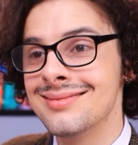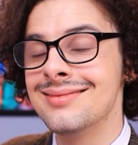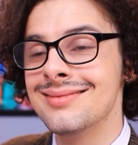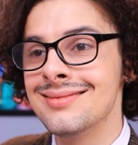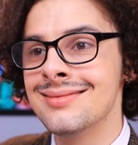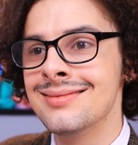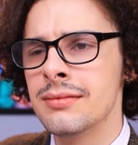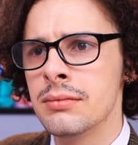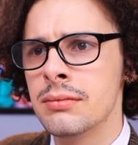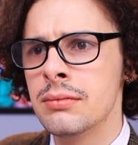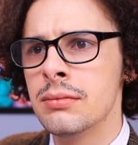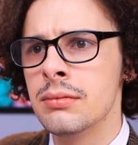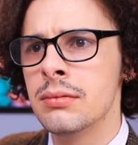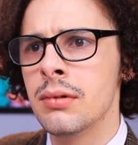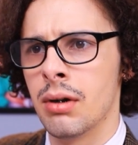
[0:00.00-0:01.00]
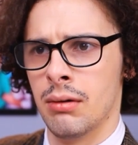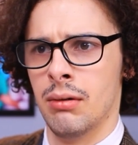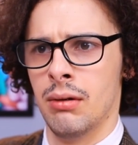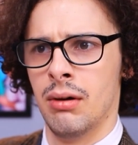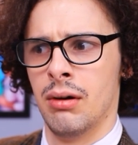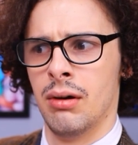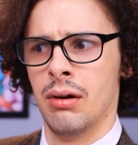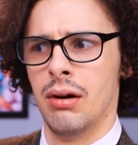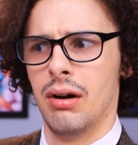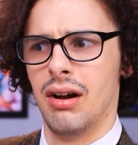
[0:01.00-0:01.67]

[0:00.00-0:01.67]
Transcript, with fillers: Moment, das ist kein Scherz?